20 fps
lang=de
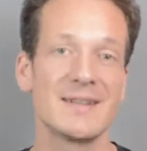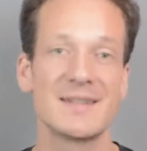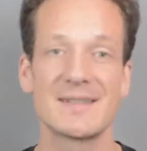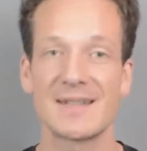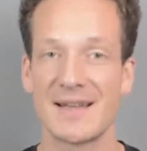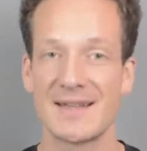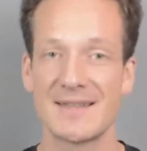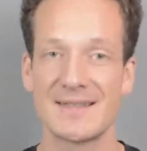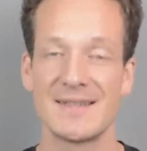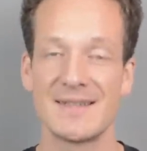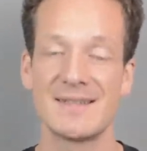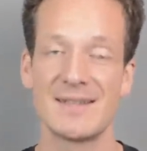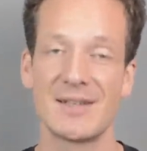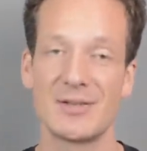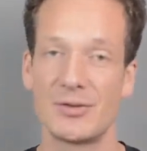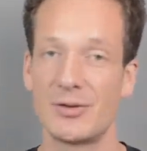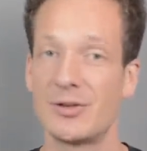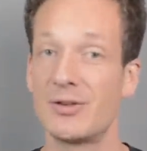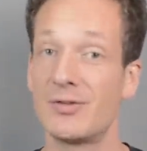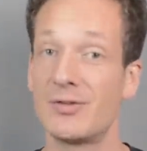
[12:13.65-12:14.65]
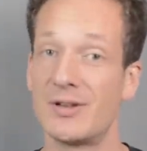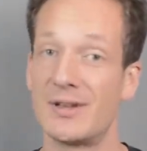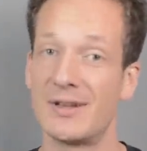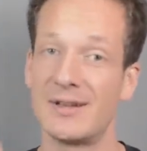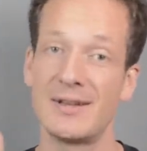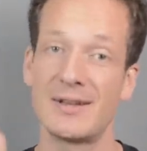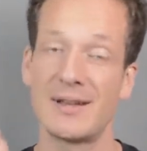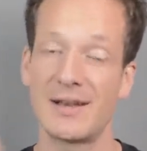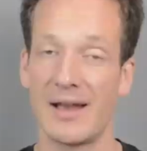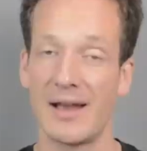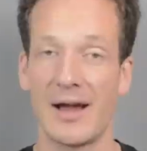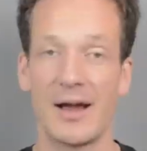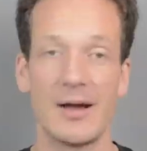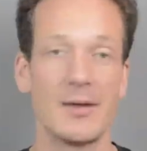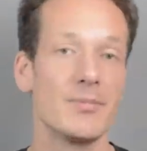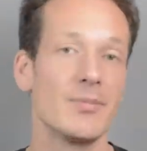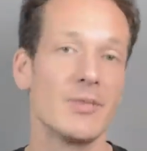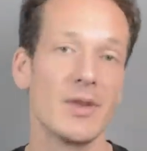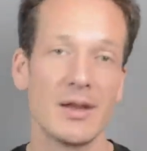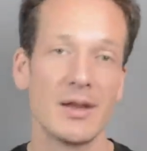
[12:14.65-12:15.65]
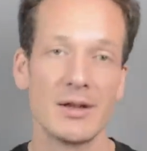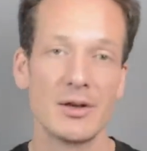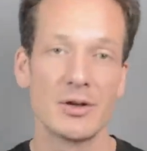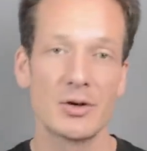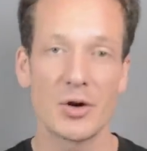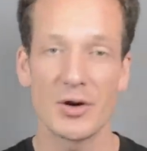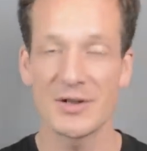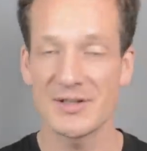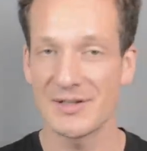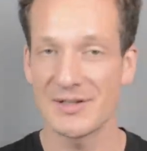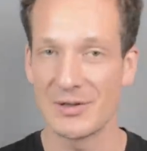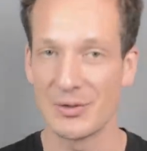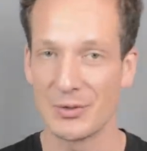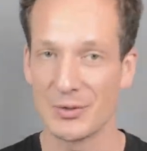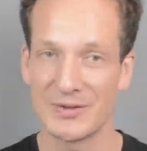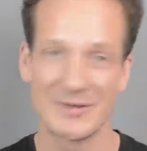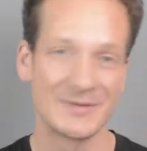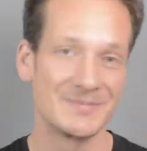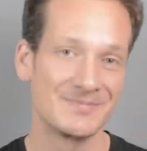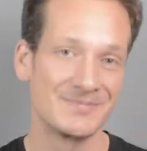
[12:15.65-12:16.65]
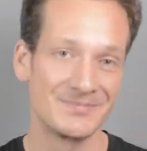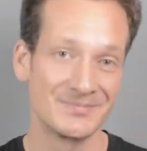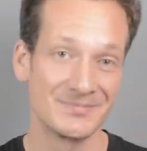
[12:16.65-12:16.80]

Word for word: Das Ganze ist natürlich für dich klar kostenlos.